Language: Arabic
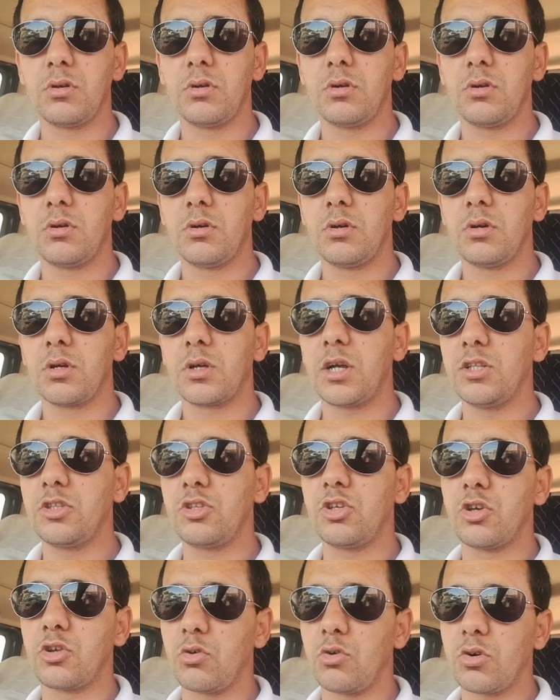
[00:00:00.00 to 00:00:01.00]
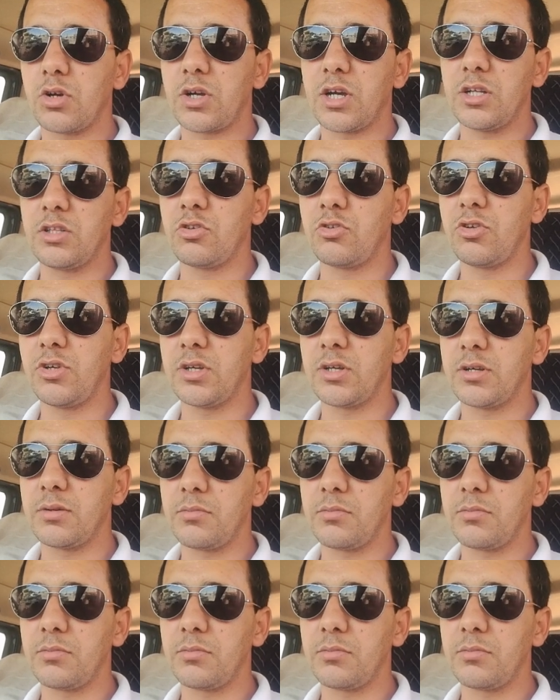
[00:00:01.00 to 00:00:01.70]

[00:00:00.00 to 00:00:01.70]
كنديرو كنديرو